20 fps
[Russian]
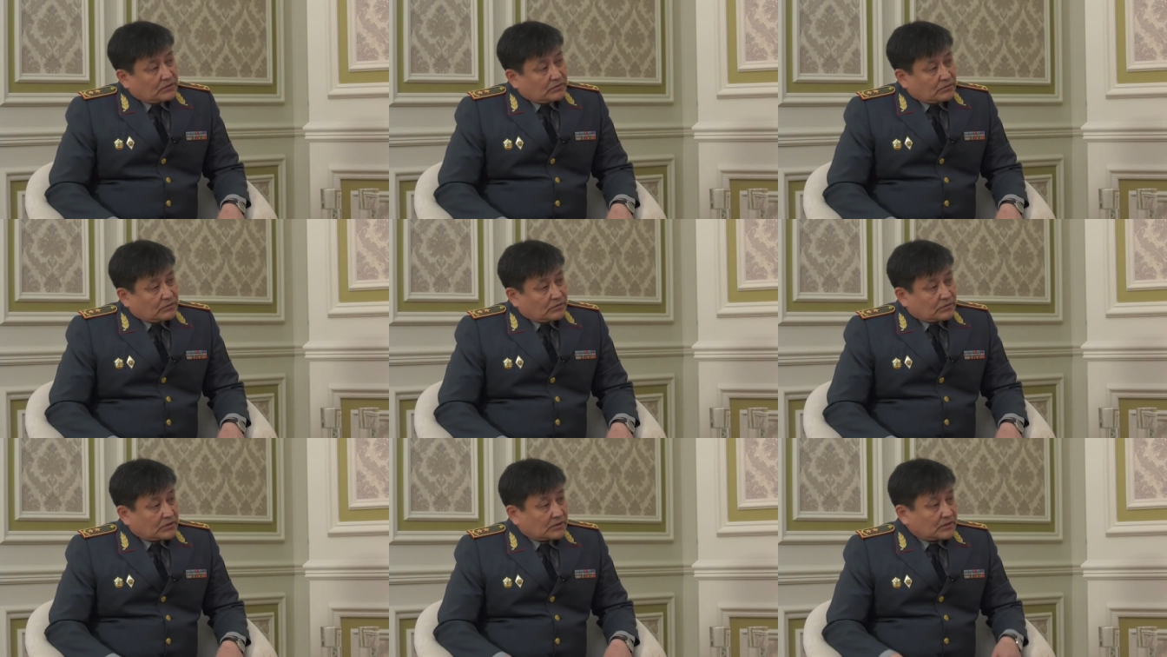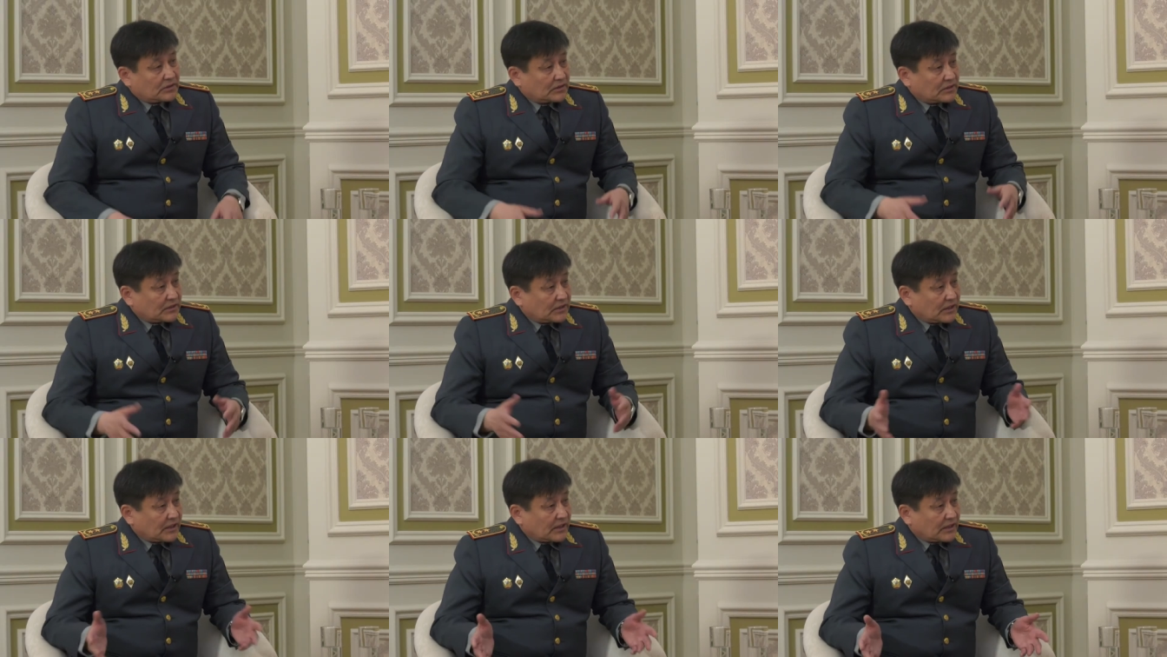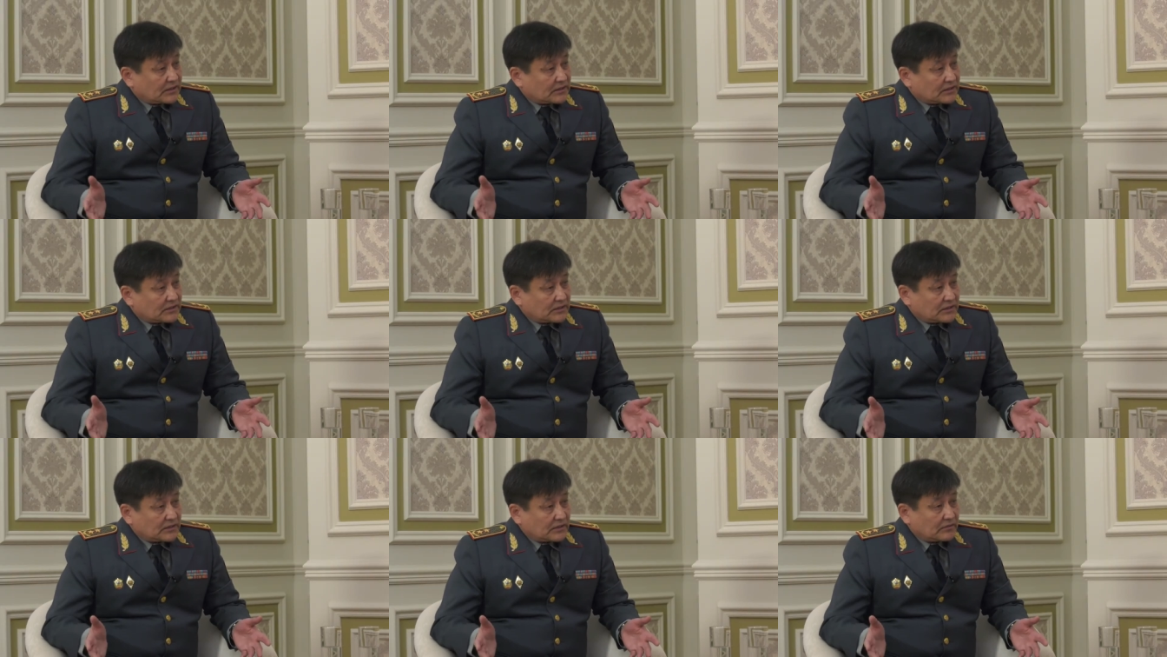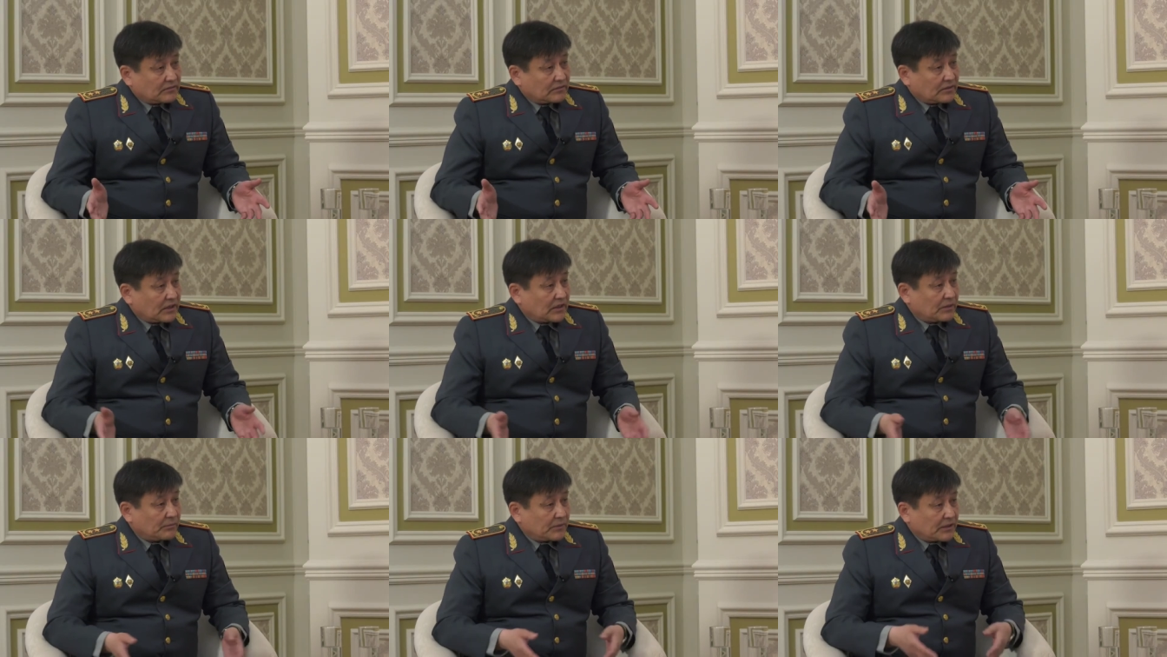Вот это теряется и
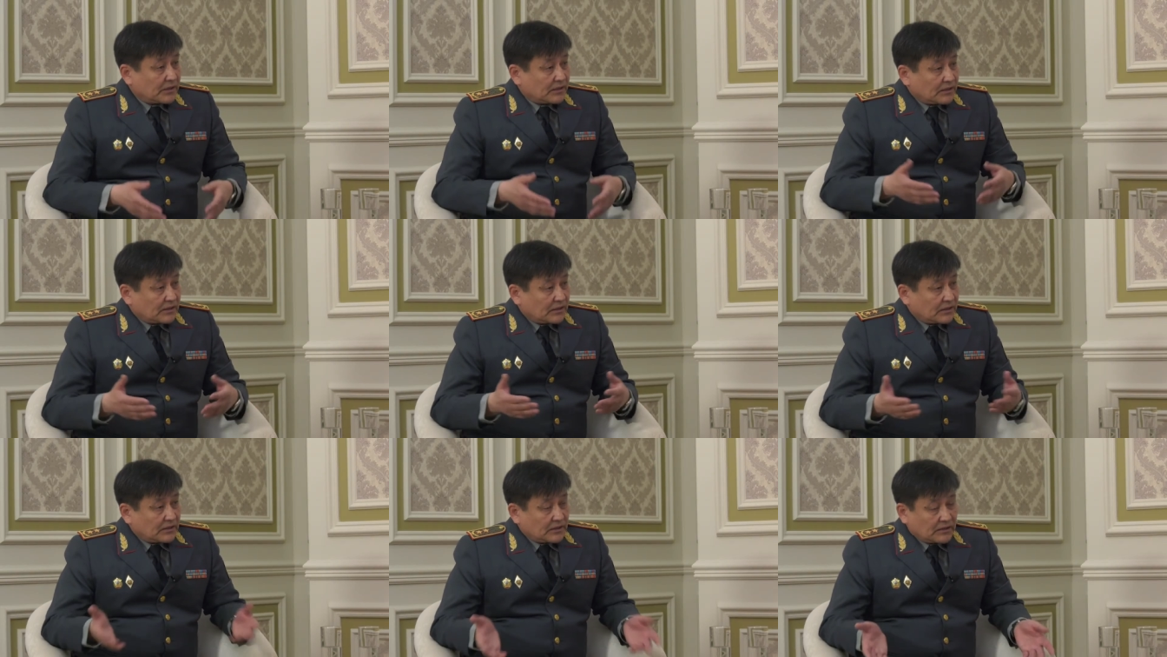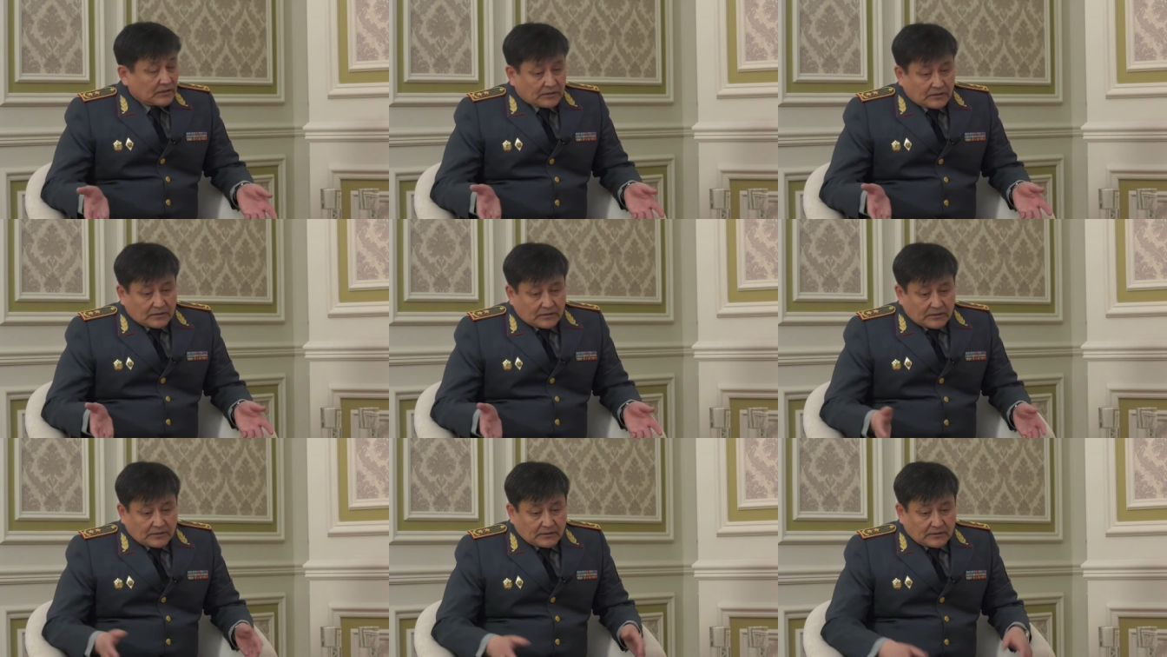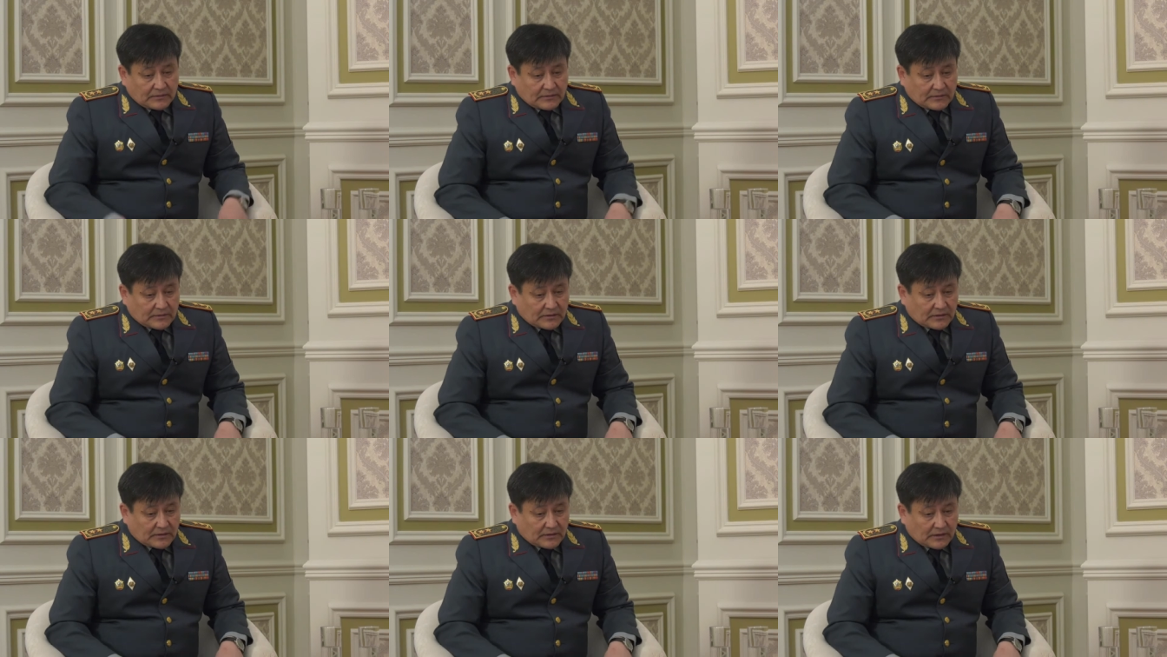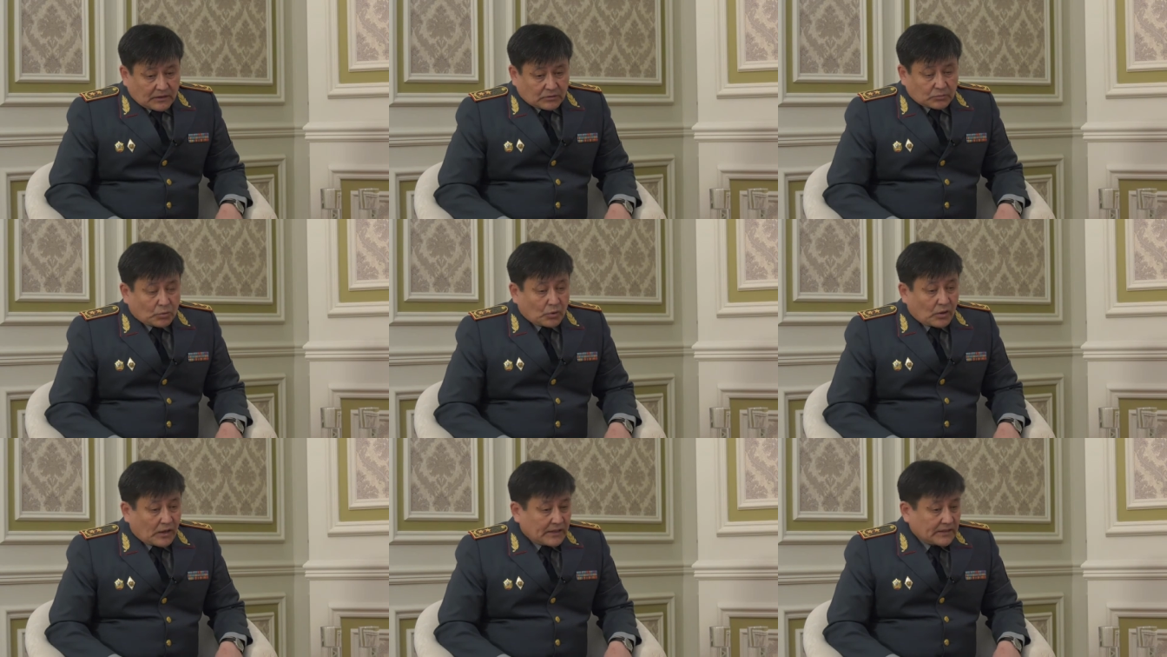время, и э,
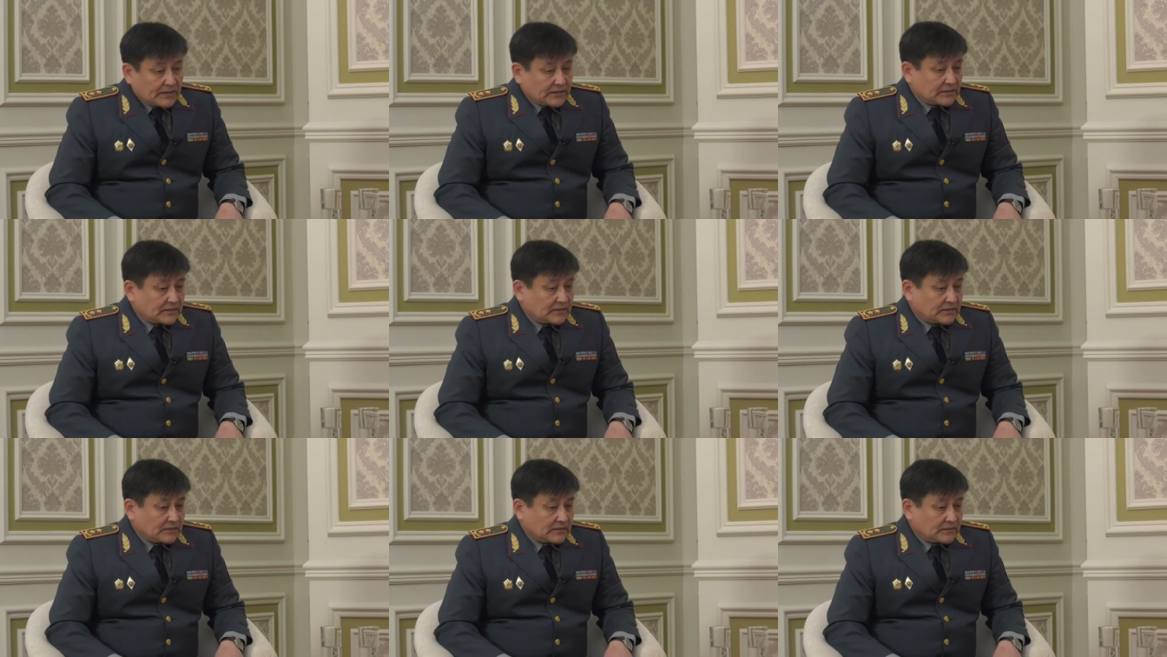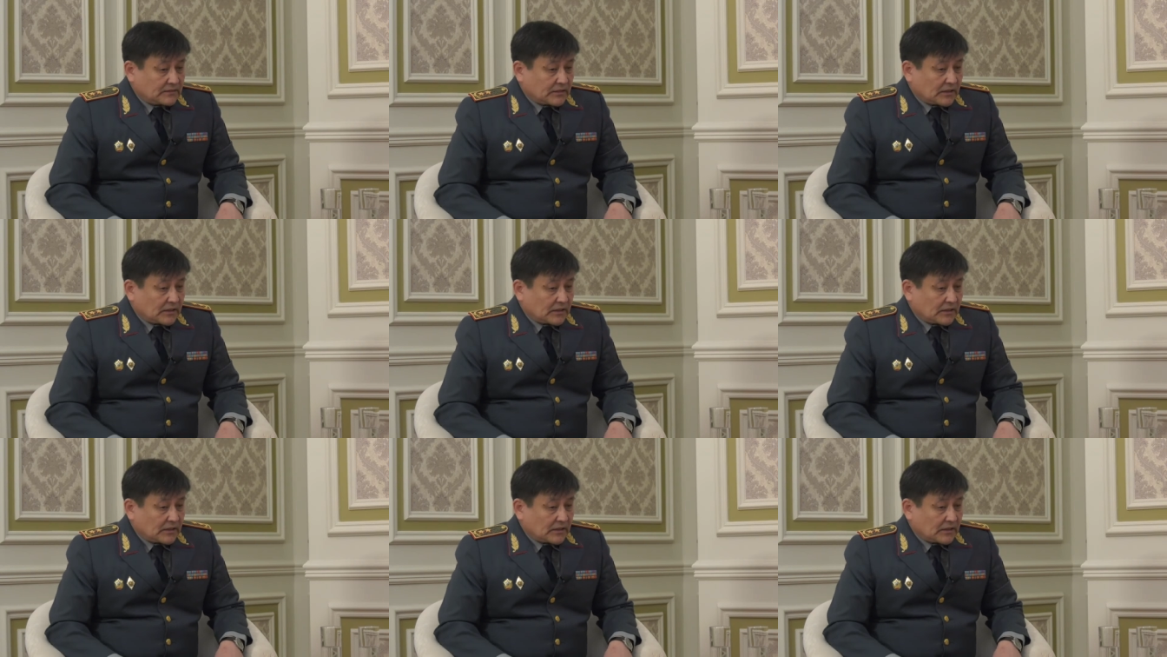актуальность.